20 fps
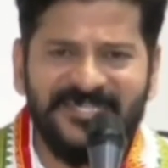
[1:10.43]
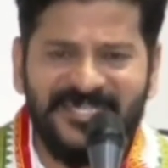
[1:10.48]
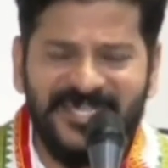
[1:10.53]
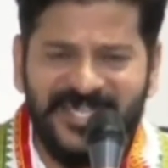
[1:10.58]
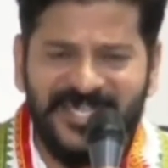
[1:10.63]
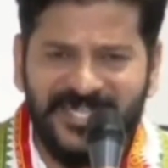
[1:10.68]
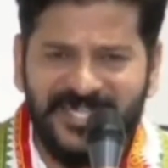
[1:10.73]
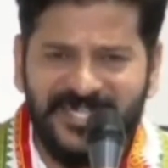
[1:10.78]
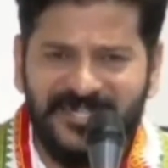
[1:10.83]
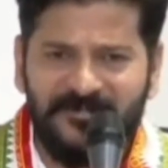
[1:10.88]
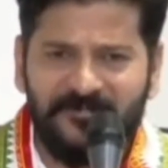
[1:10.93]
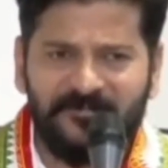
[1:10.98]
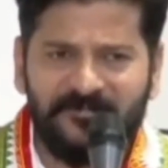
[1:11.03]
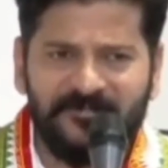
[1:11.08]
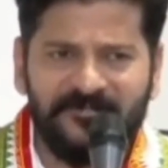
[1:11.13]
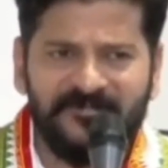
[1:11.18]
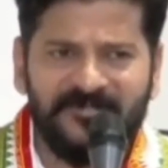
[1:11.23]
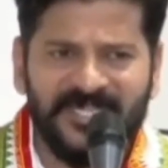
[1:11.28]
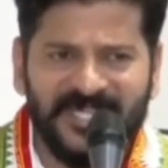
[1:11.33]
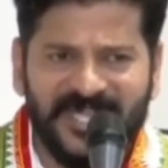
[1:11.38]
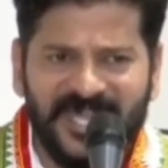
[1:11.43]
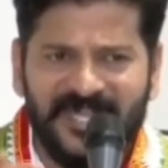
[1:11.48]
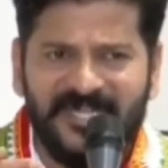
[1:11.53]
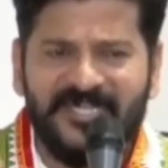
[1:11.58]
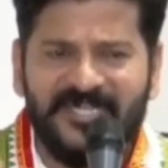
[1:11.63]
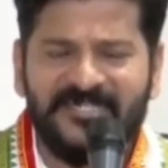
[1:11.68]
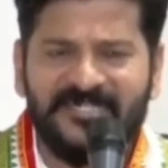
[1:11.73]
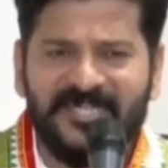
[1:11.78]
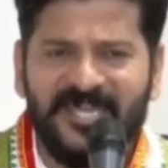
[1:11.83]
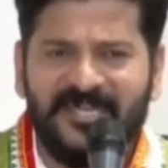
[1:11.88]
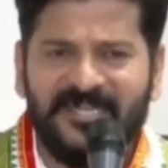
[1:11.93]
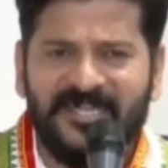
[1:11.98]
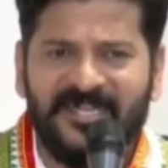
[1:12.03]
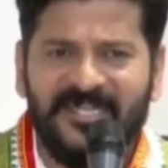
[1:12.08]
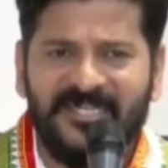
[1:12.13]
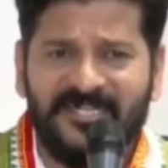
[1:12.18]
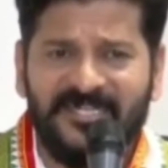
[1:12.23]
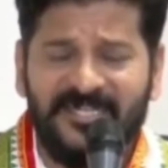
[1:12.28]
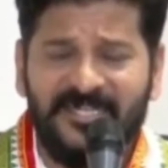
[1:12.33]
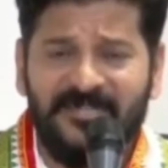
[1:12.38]
ये दिखाना चाह रहा
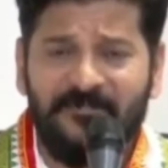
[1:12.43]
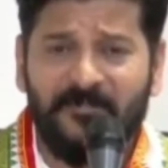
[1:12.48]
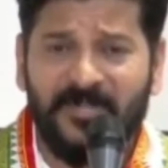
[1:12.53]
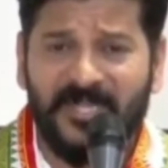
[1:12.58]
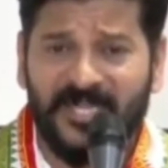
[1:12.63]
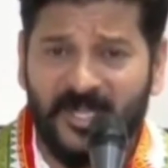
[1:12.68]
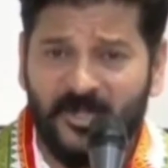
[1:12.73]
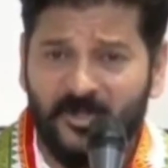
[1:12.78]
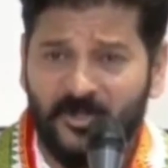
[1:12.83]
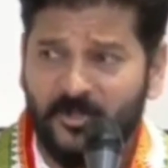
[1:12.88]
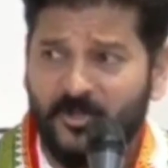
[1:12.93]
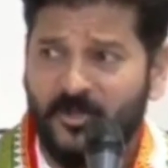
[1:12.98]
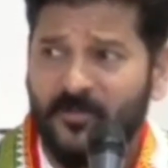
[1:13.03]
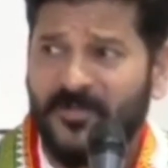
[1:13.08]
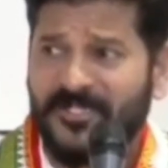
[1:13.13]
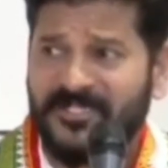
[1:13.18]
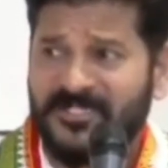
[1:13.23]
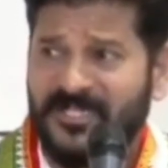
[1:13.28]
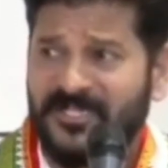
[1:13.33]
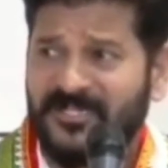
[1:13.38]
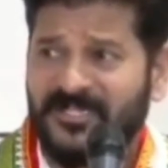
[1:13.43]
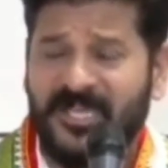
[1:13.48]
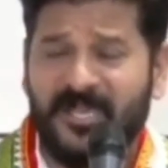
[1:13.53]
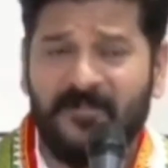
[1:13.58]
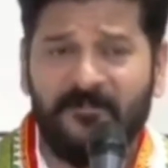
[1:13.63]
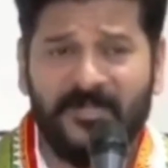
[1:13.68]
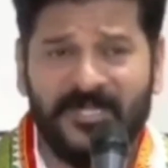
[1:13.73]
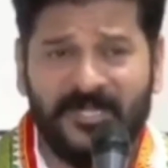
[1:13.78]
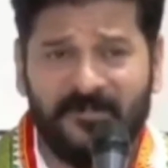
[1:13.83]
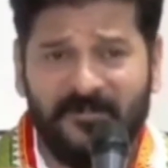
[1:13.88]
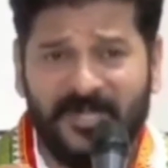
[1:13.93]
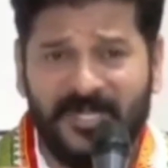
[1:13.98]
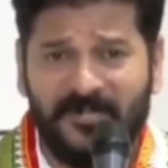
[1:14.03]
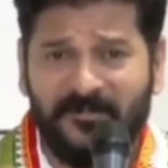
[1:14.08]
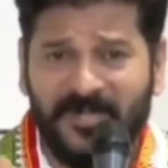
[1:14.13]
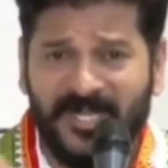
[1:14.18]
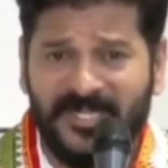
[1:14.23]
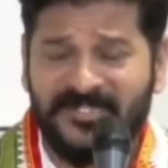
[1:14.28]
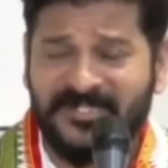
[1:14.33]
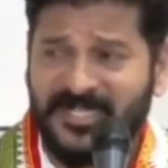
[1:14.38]
है कि मेरा हुकूमत चलता मेरा
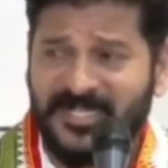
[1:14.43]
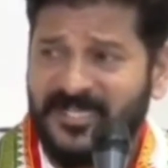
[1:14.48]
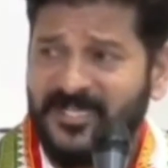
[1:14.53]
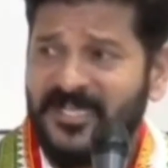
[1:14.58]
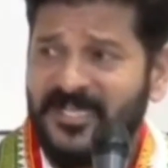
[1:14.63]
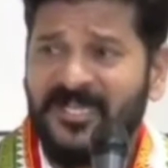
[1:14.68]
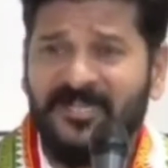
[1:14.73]
मनमानी से